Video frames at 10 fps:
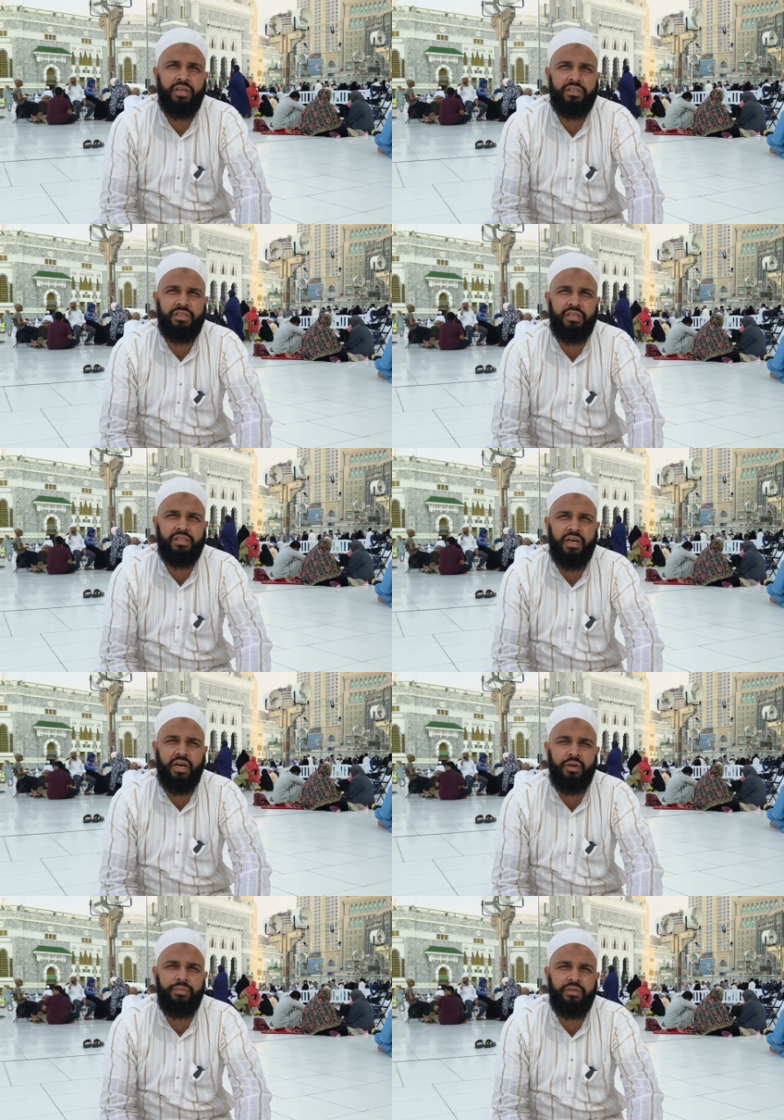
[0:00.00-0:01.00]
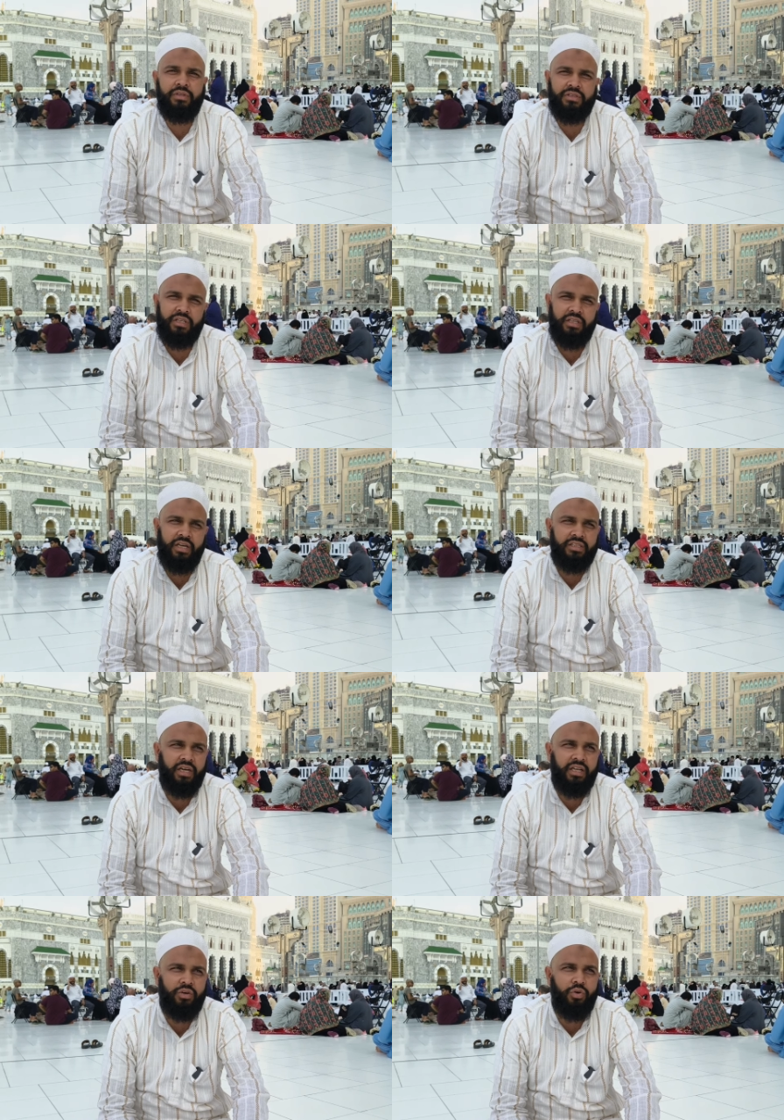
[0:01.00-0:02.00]
इस चीज़ का इल्म सत्ताईस
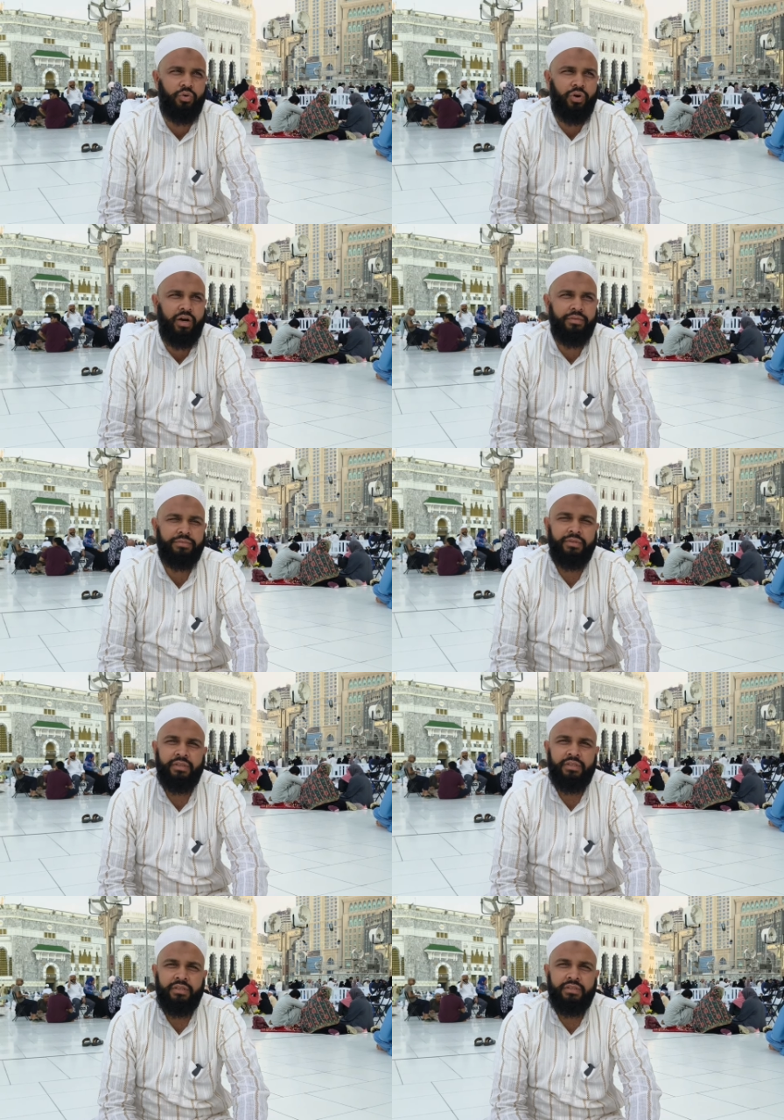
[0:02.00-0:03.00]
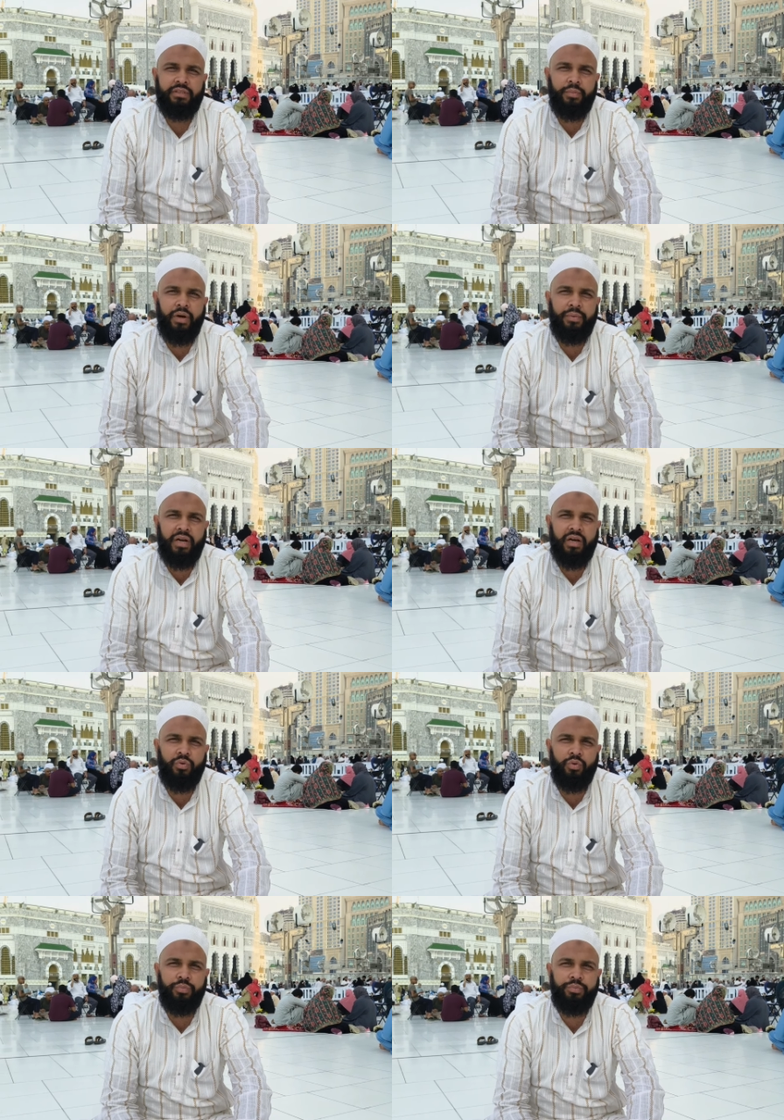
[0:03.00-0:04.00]
तारीख को हुआ जब हमारा
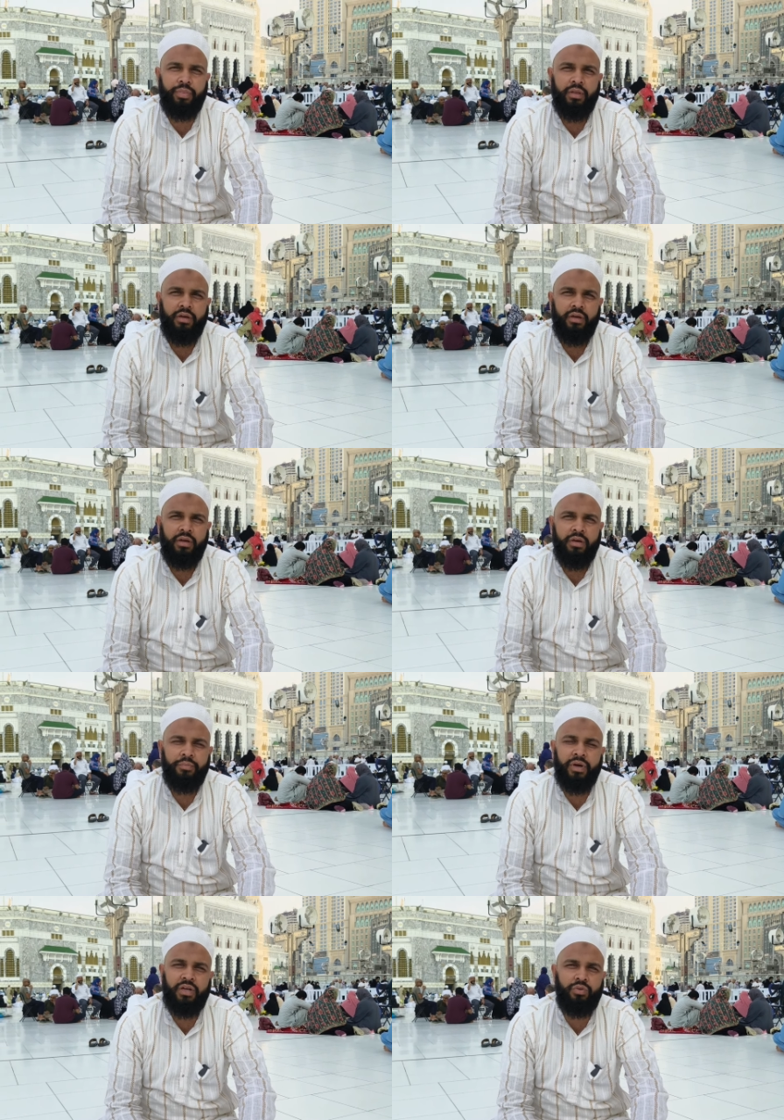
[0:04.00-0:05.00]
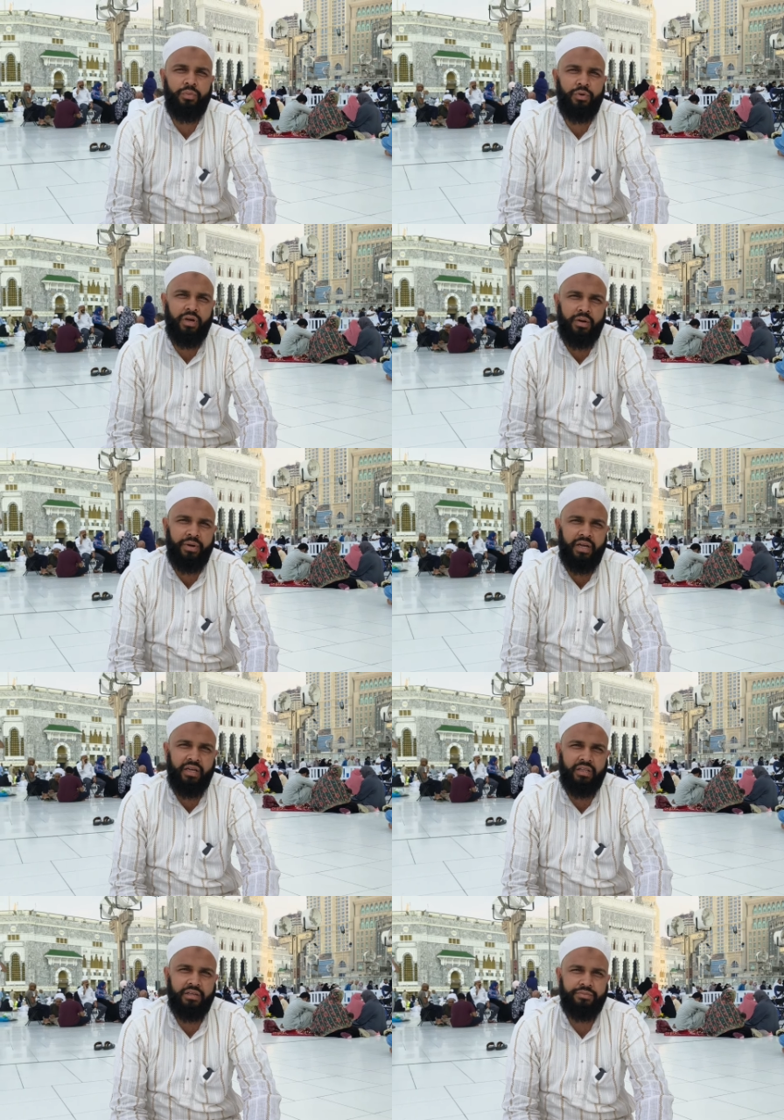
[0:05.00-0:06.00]
ग्रुप मक्तुलमकरम
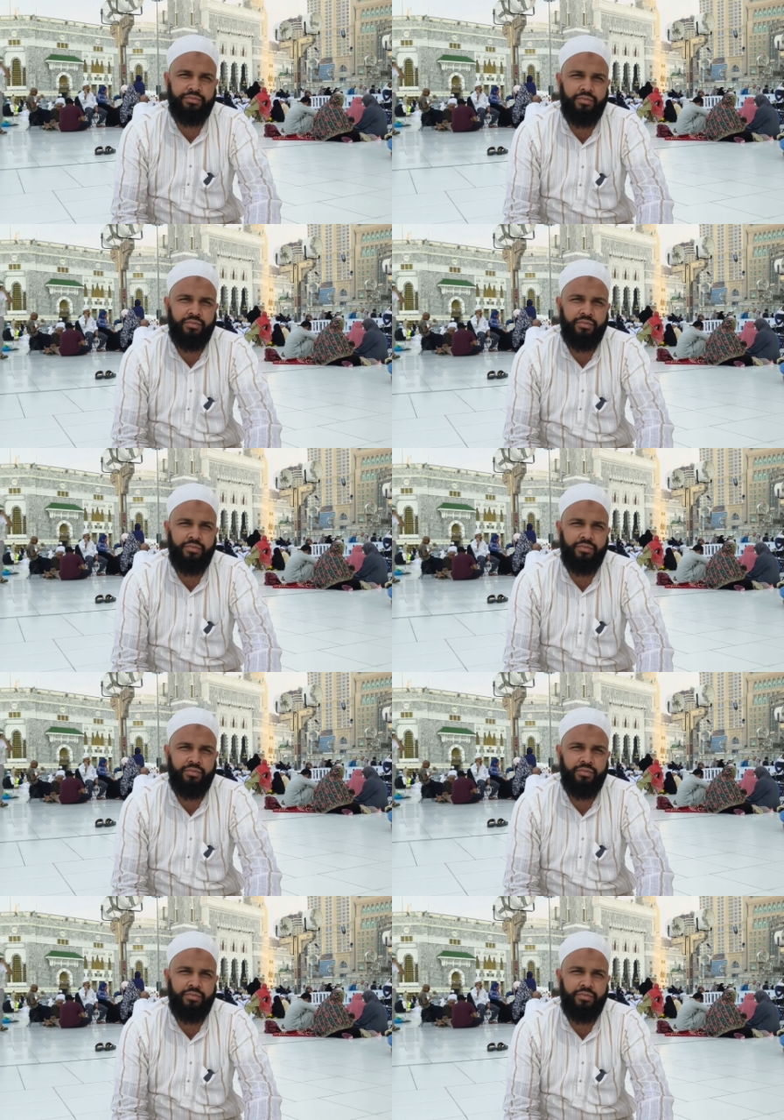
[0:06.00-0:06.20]
आया था